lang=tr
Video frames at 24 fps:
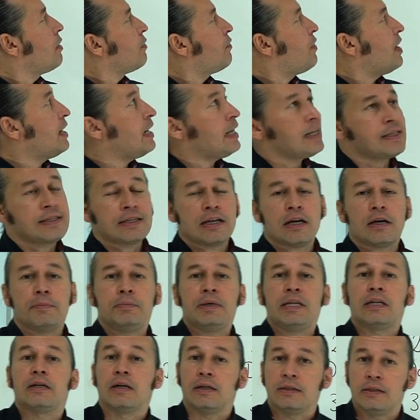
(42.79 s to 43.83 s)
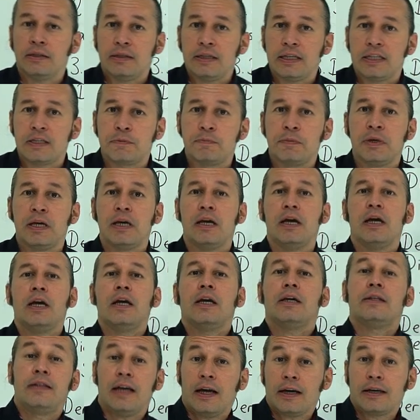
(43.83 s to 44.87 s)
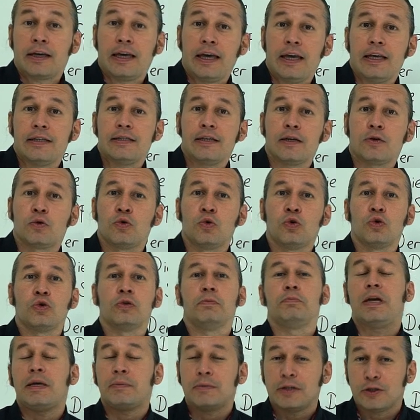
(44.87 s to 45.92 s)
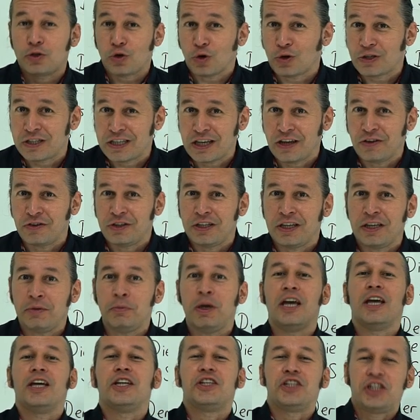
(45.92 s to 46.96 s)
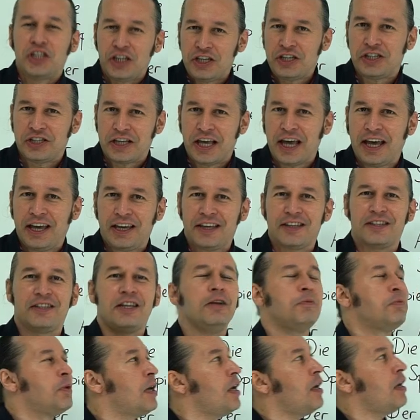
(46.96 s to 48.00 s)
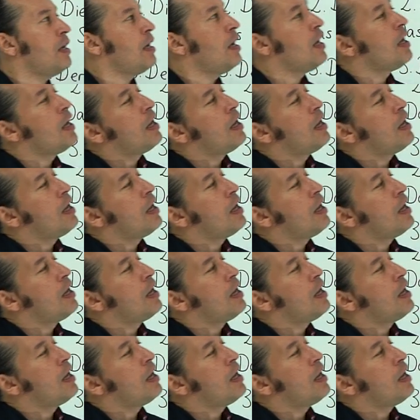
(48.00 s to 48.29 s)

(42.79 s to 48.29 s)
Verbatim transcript: Vanessa bir kadın ismi, der Käsekuchen benim de çok sevdiğim cheesecake değil mi?